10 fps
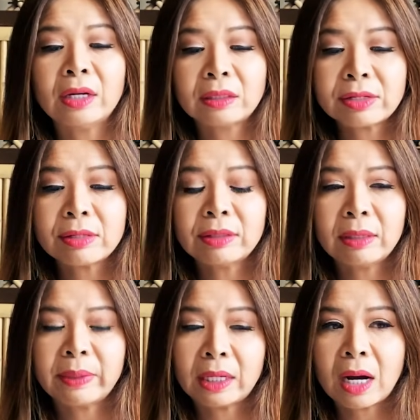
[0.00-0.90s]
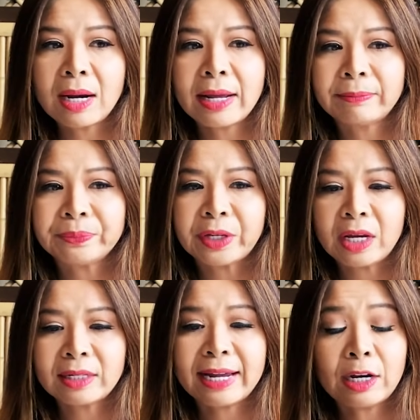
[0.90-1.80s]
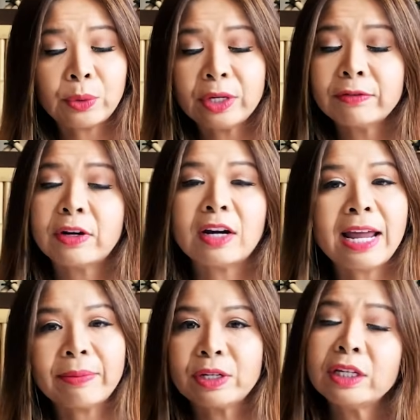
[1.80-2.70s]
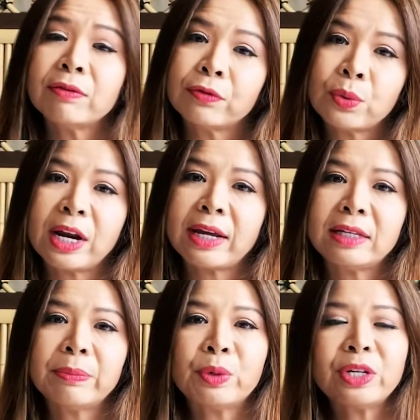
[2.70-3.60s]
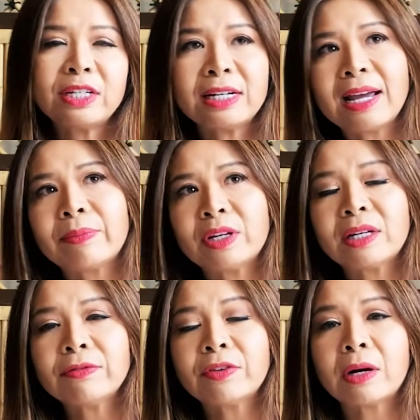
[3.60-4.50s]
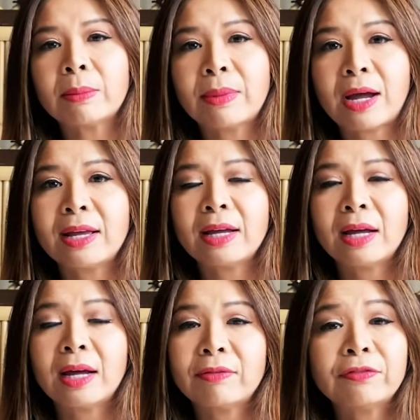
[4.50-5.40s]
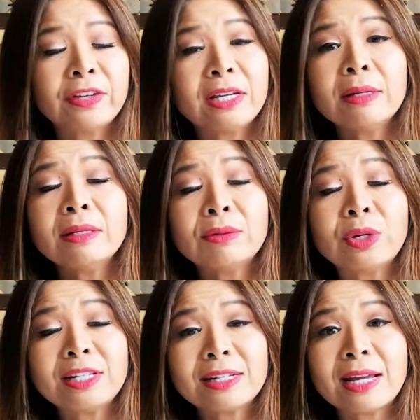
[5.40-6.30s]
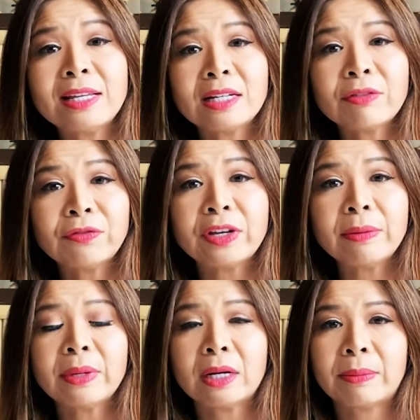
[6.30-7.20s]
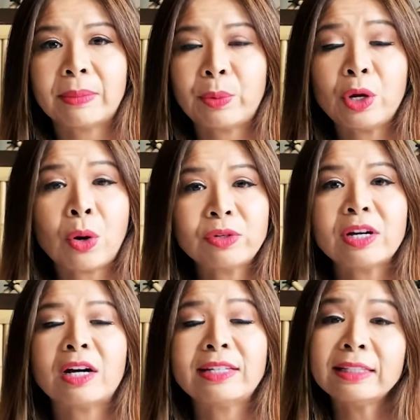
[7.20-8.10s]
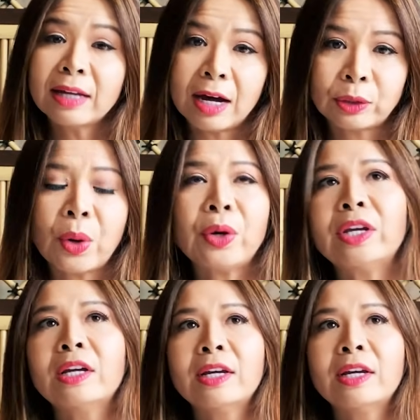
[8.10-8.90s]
Thật sự thì mà nói là hiện nay là Uyên vẫn làm những cái dịch vụ này, nhưng mà Uyên chỉ làm những cái phần mà à, phí, Uyên chỉ lấy những cái phí mà mà Uyên hỗ trợ giấy tờ thôi.